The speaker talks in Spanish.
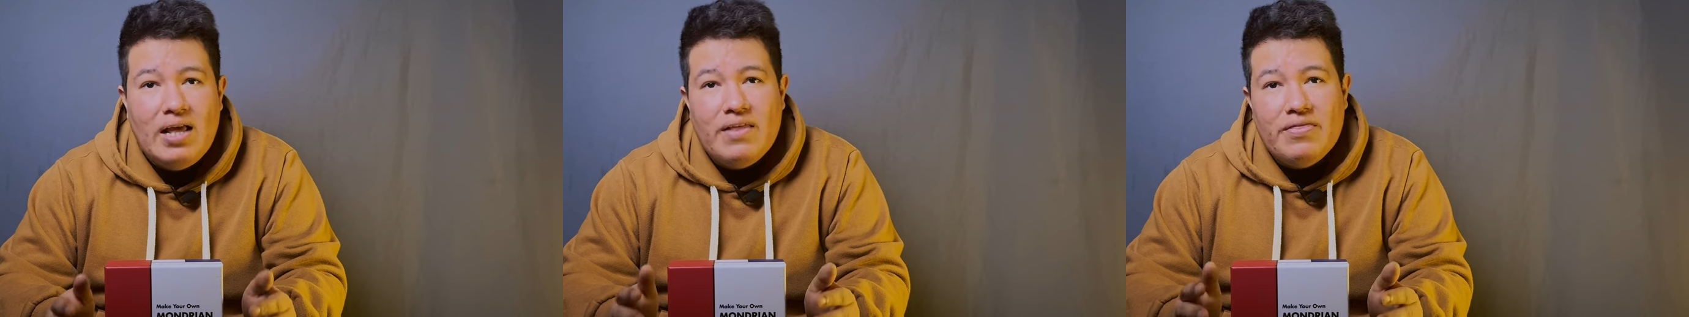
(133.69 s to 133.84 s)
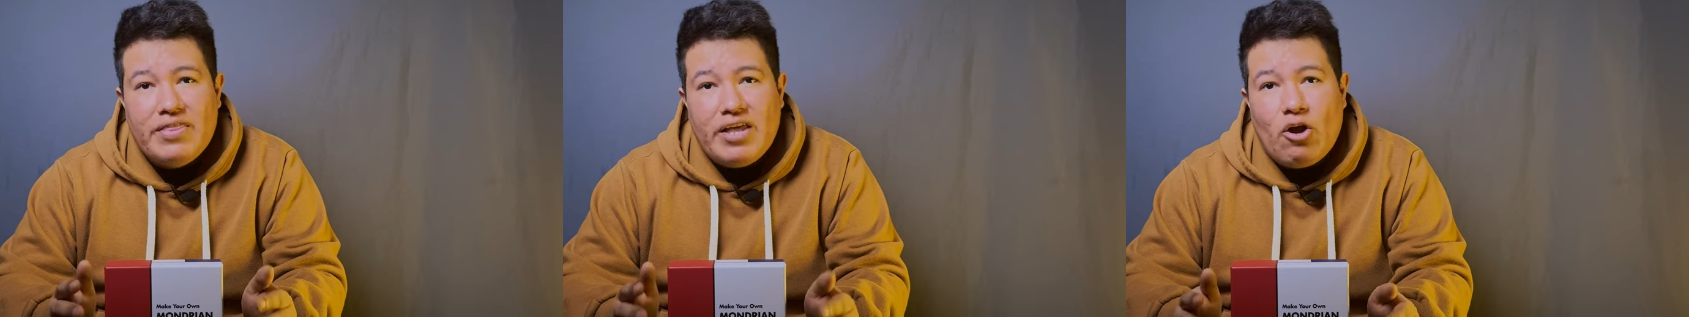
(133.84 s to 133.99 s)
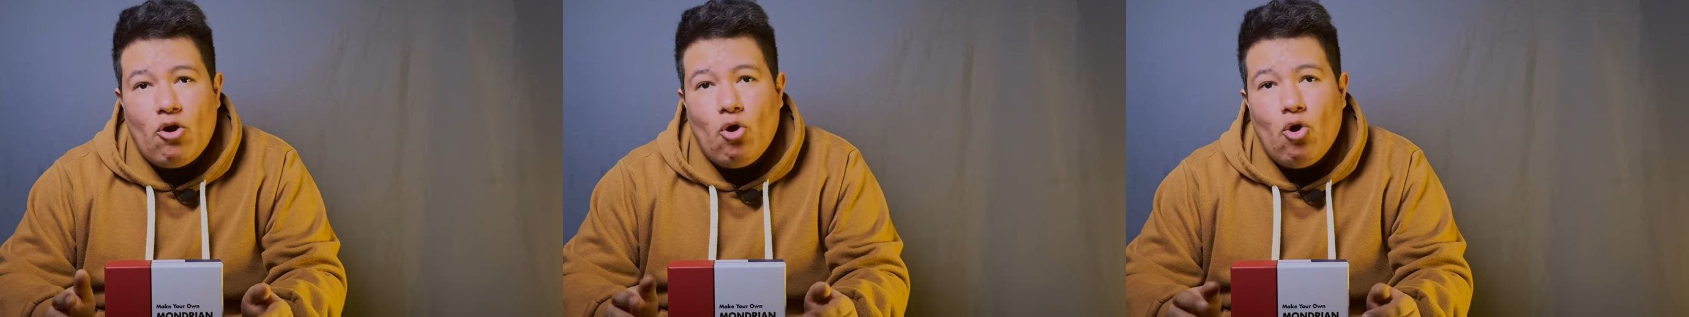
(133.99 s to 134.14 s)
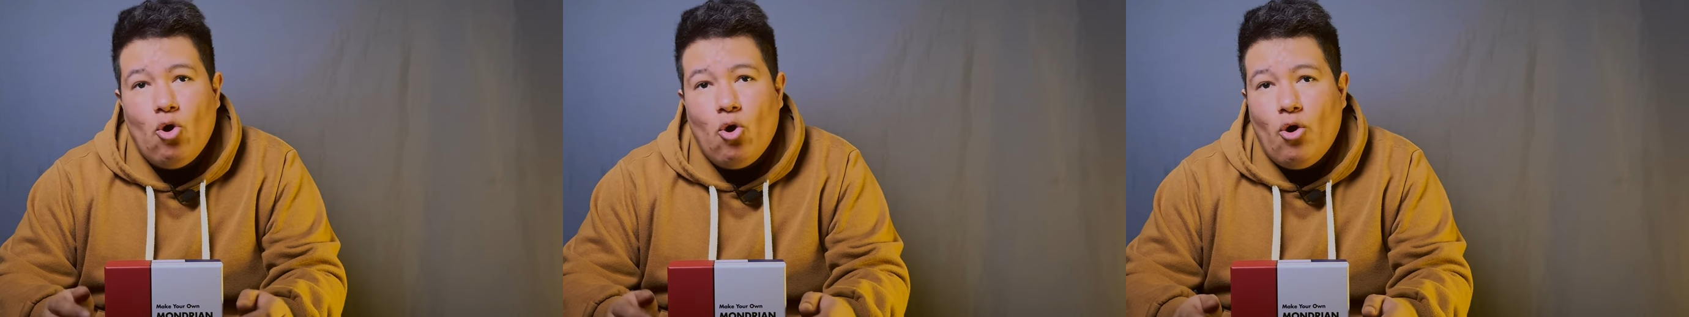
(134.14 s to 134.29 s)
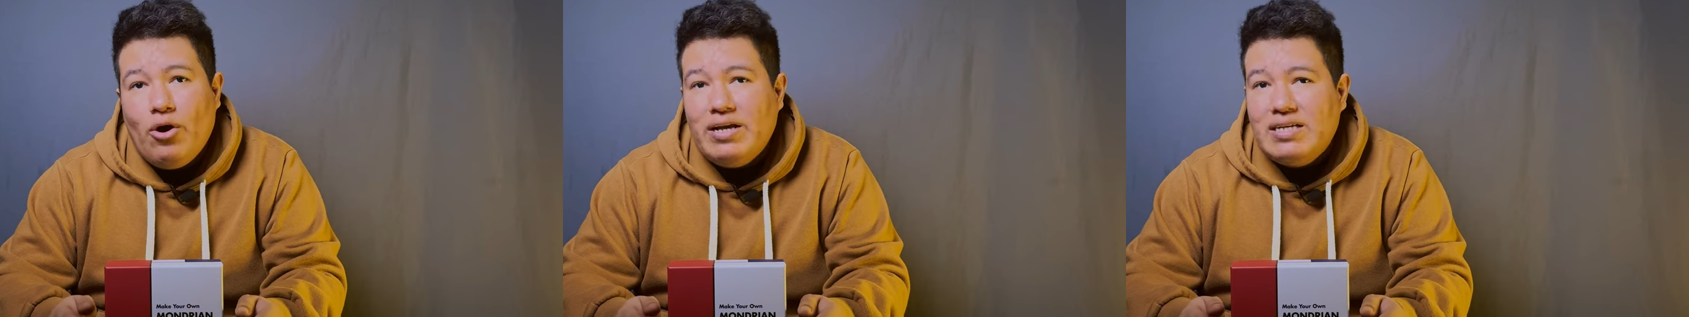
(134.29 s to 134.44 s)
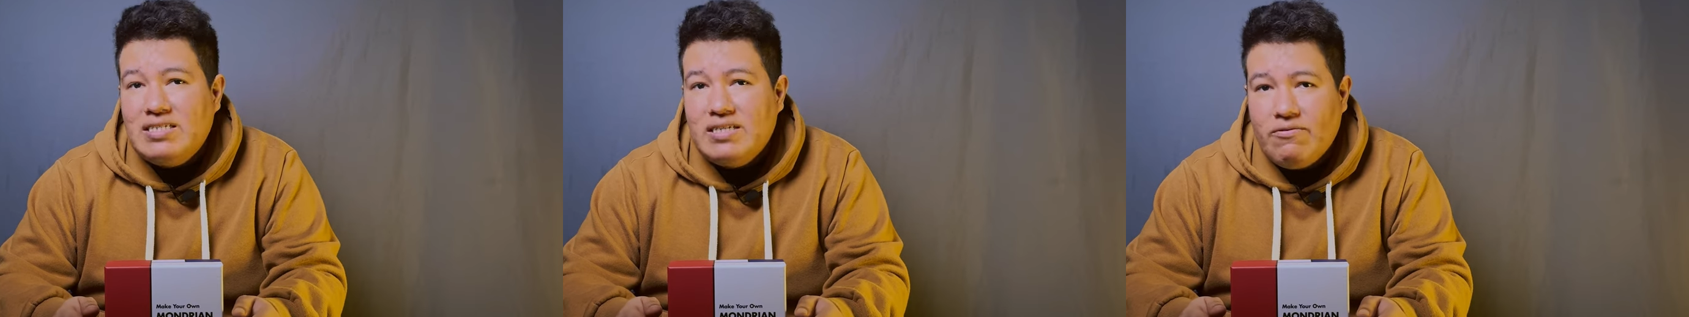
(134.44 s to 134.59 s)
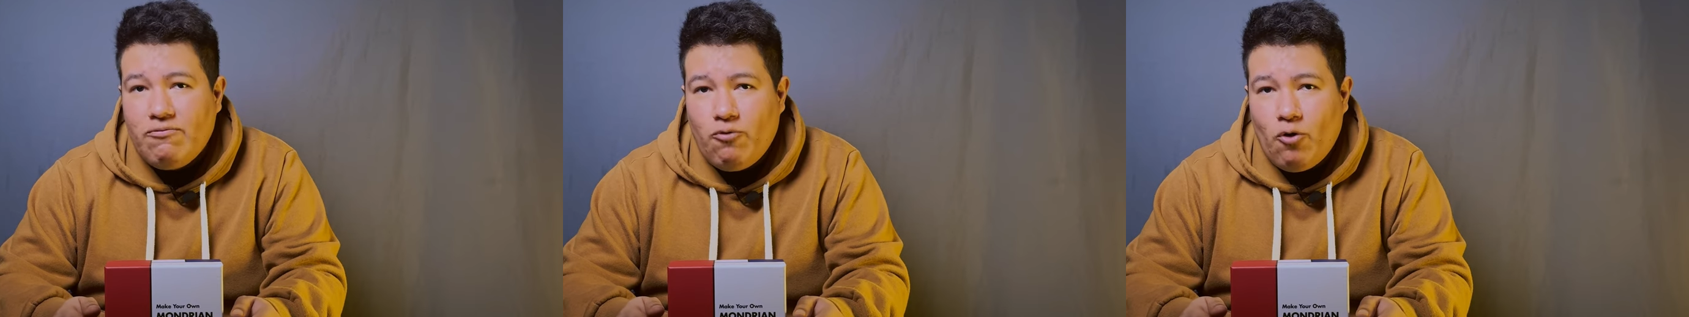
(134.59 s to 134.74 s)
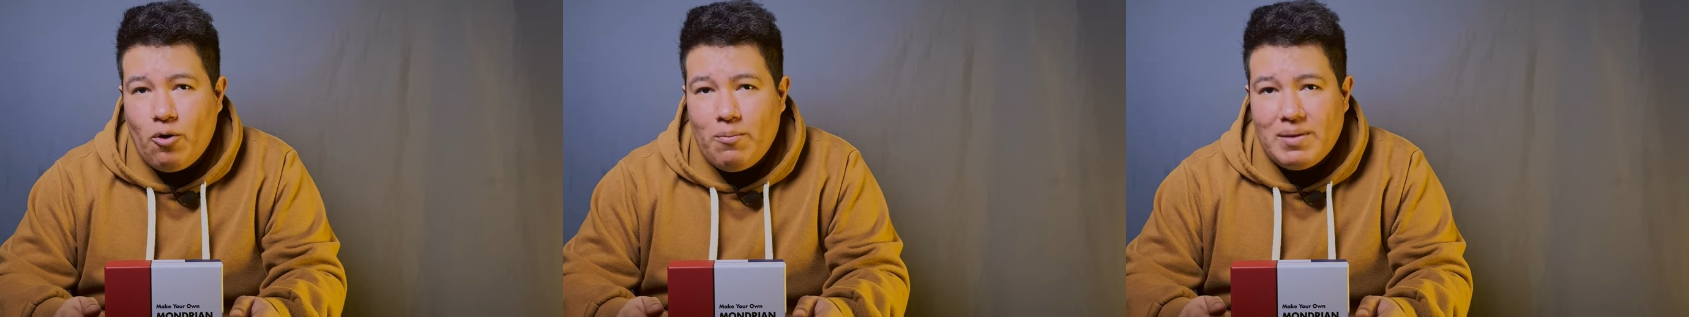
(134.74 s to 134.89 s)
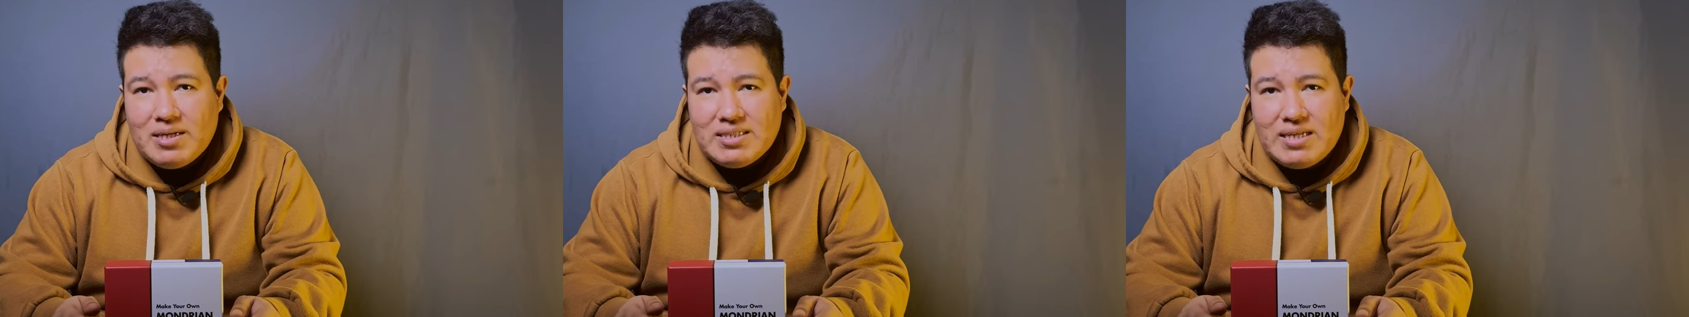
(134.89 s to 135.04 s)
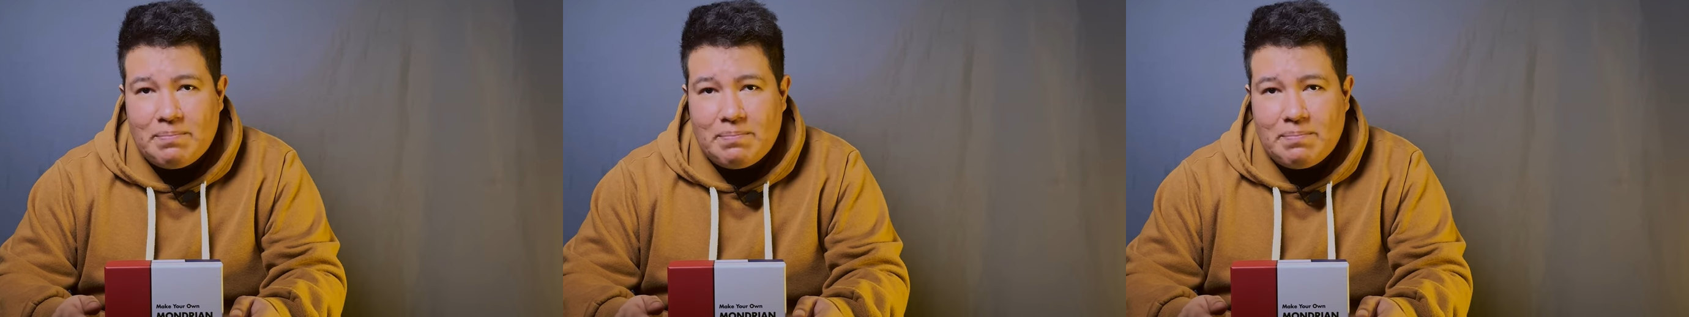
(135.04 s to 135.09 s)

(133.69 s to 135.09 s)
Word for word: de colores y formas